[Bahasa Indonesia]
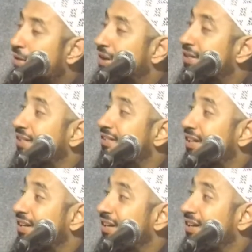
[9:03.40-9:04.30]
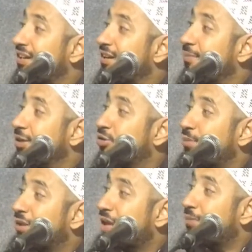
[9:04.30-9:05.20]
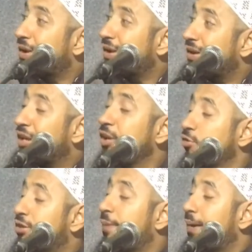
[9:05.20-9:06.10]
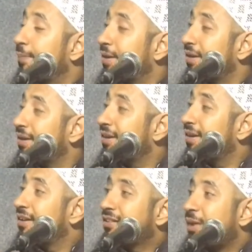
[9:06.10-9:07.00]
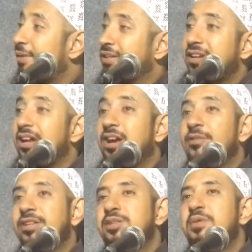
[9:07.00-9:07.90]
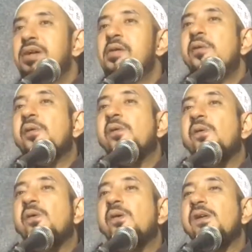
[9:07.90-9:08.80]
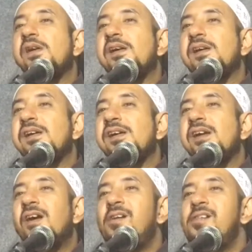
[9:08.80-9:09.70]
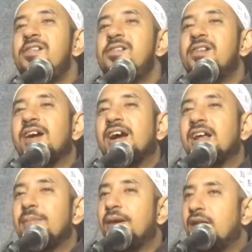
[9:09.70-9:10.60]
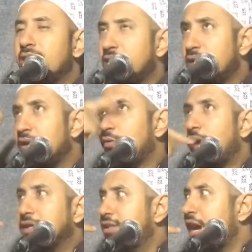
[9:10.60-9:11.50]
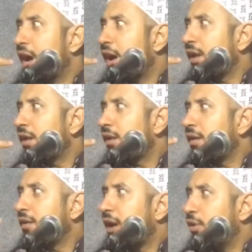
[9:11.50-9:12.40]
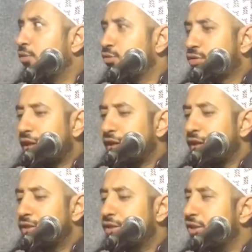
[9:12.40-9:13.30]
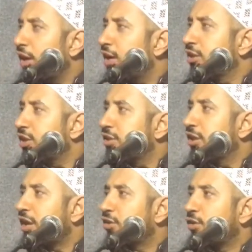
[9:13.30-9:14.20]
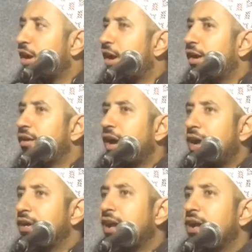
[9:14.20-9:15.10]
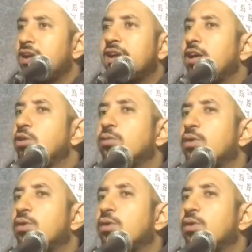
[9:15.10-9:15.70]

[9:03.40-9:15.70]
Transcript: Karena apa? Wajah lah urusannya di sini ada cincin atau nggak nggak ada itu bukan masalah. Ya. Paham ini ya? Tapi ketika dia mau mengusap tangannya,